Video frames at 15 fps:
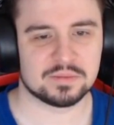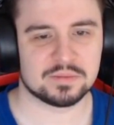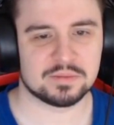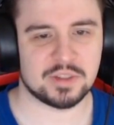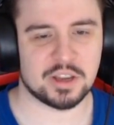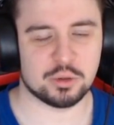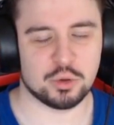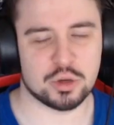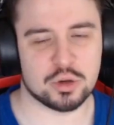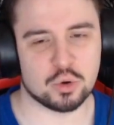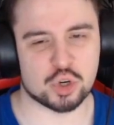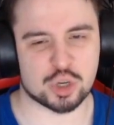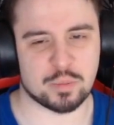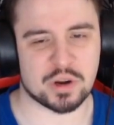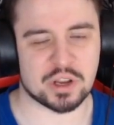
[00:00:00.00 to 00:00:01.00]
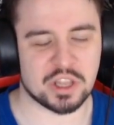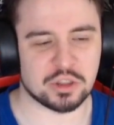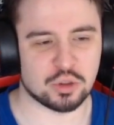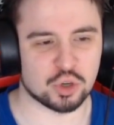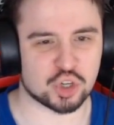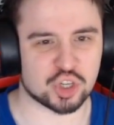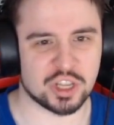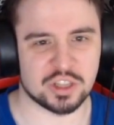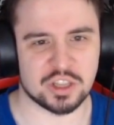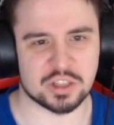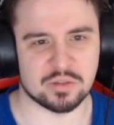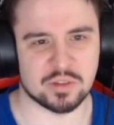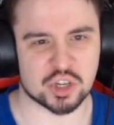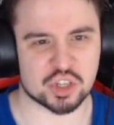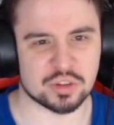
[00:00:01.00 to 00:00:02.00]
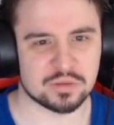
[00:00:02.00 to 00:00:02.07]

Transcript: А, ну игрушку продать тоже надо, это важно.